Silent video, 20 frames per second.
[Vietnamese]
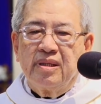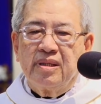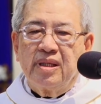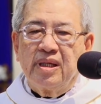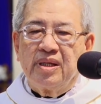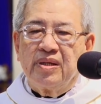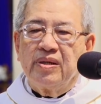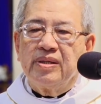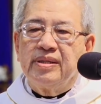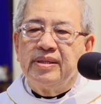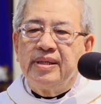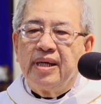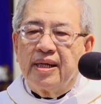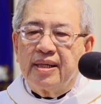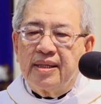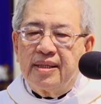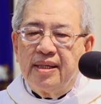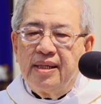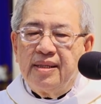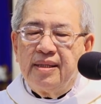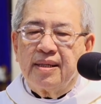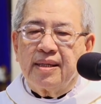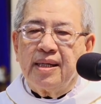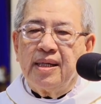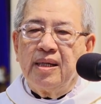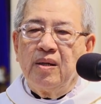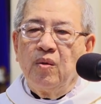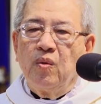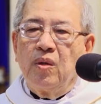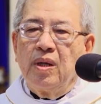thì nó dẫn đến những
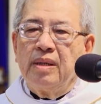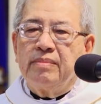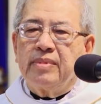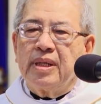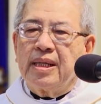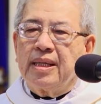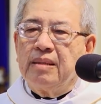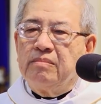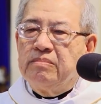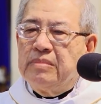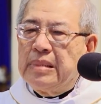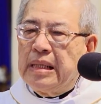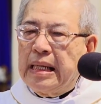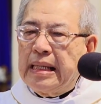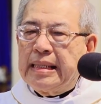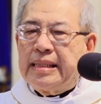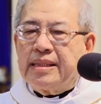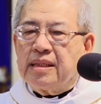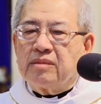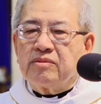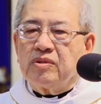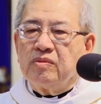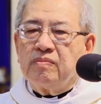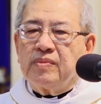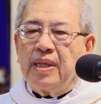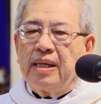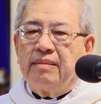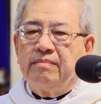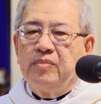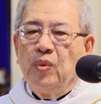cái hậu quả không ai trong chúng
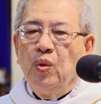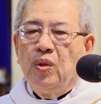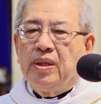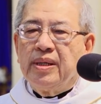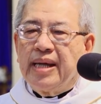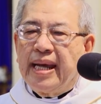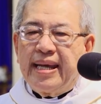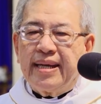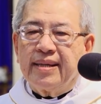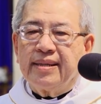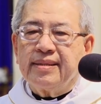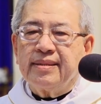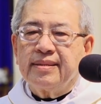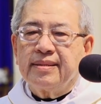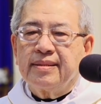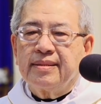ta muốn nghe hết